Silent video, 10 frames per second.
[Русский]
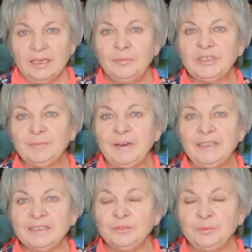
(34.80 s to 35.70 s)
И
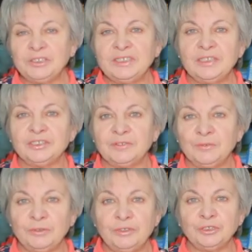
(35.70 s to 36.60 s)
бесполезно убеждать
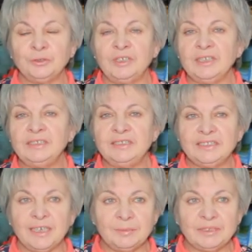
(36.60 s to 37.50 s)
животное, что так
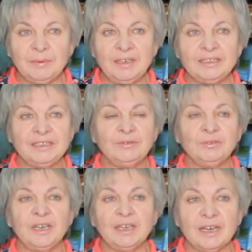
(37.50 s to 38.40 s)
нельзя, бесполезно
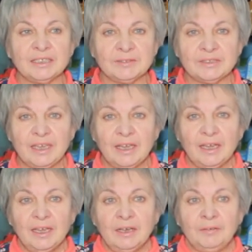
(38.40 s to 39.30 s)
его наказывать.
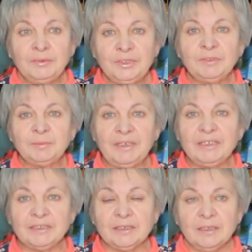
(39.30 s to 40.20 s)
Вообще
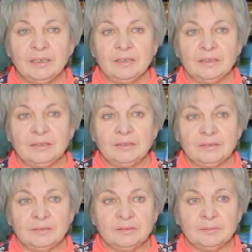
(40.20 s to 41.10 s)
бесполезно
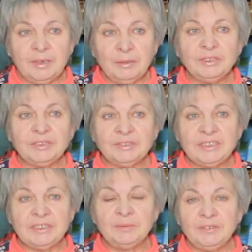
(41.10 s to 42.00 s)
э, бороться вот
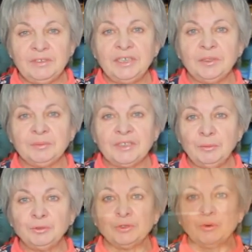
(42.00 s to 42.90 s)
с этим явлением, потому что